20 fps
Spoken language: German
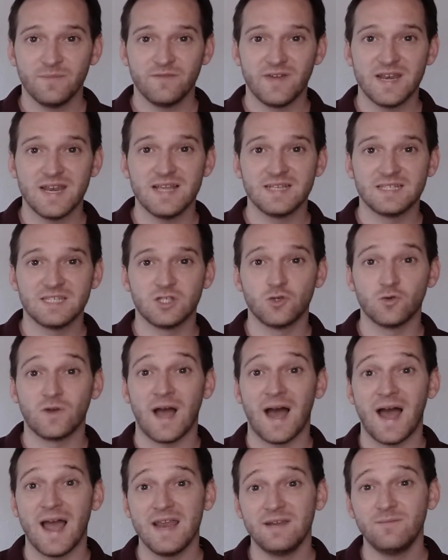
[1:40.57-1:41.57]
wenn es zu
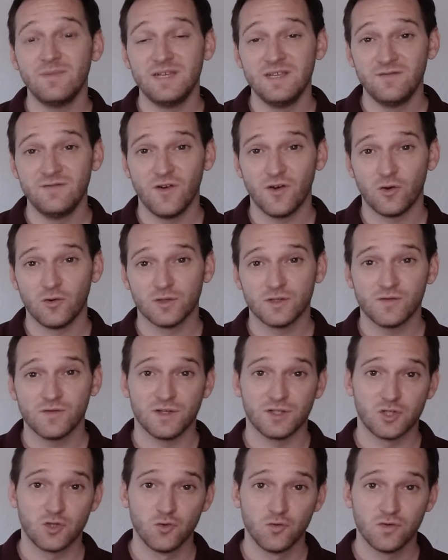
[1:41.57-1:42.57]
keinem
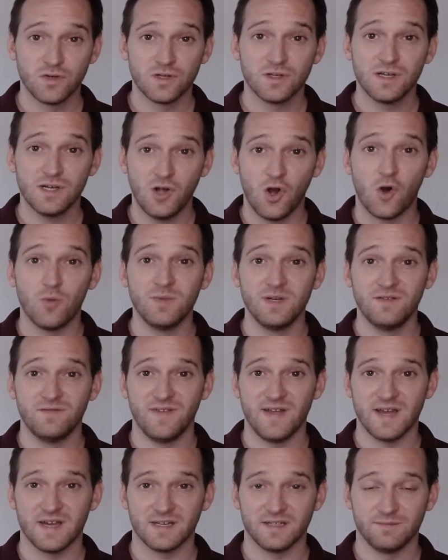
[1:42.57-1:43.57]
Lieferungsverzug gekommen
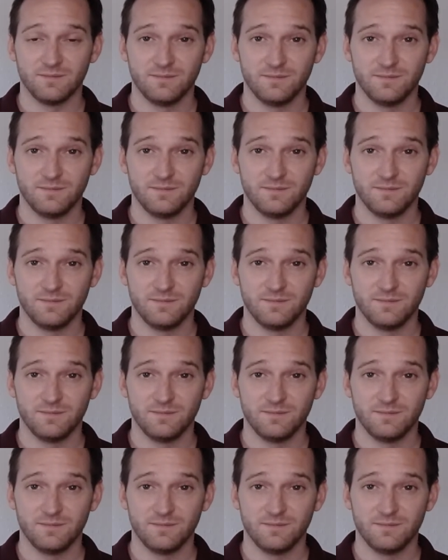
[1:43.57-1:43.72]
wäre.